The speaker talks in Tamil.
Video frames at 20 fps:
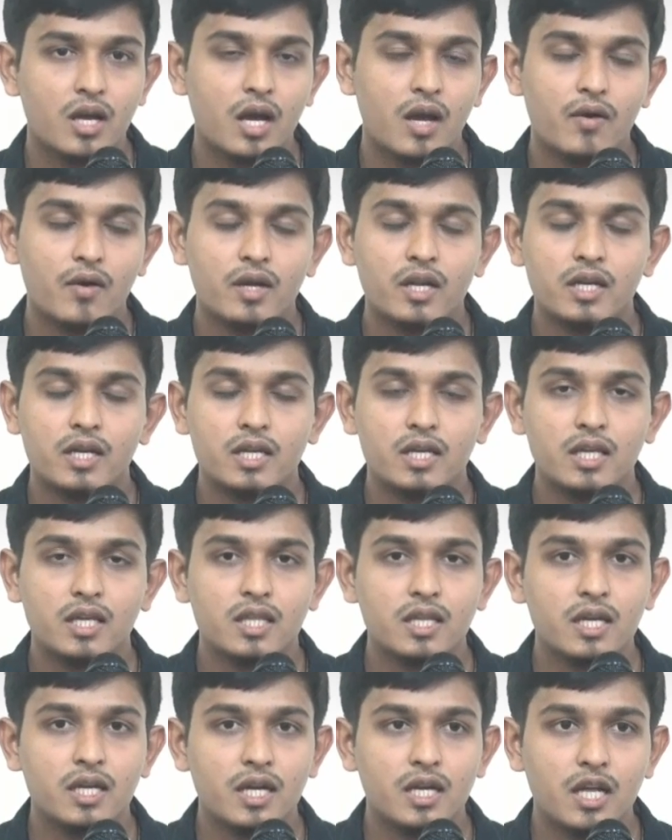அவங்கள்ட்ட நீங்கள்
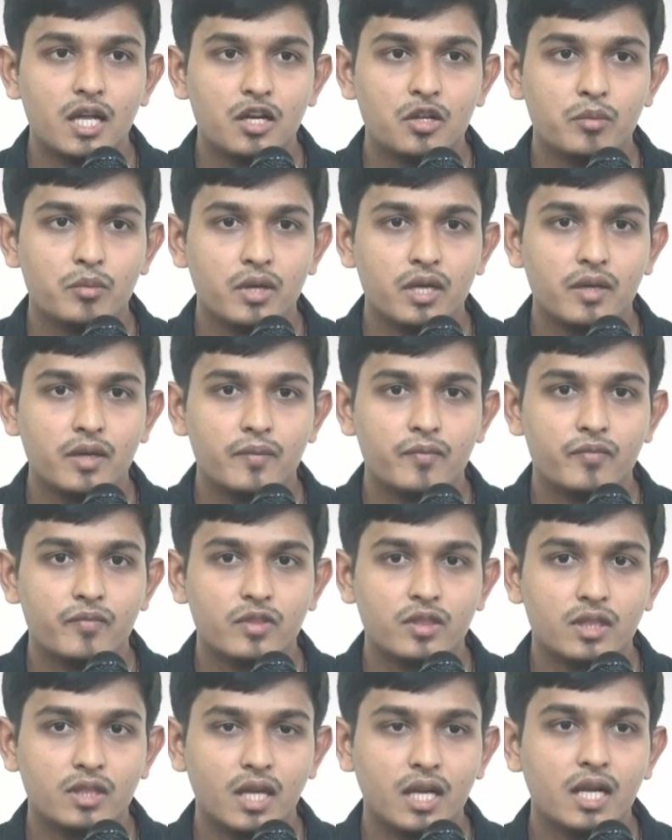எது கேட்டாலுமே
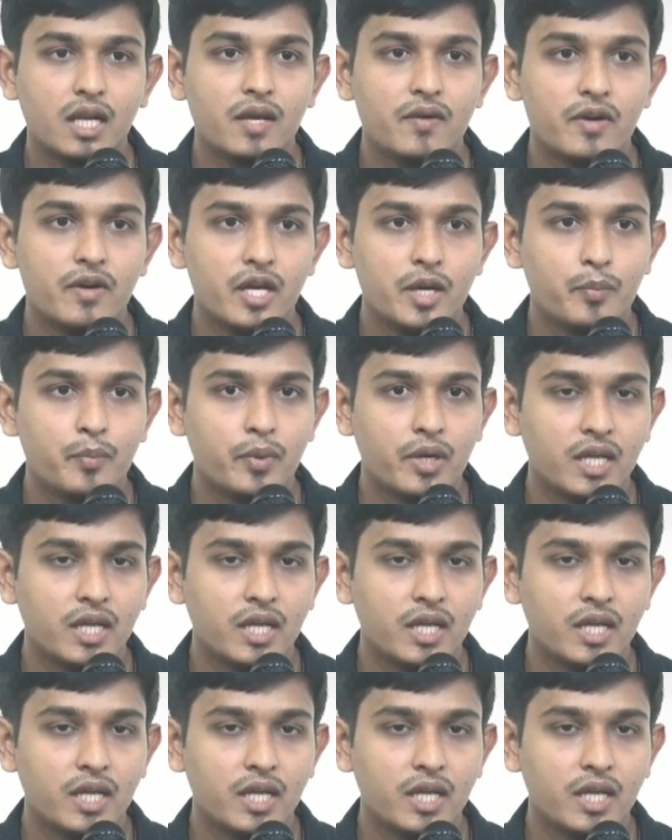தன்னை விட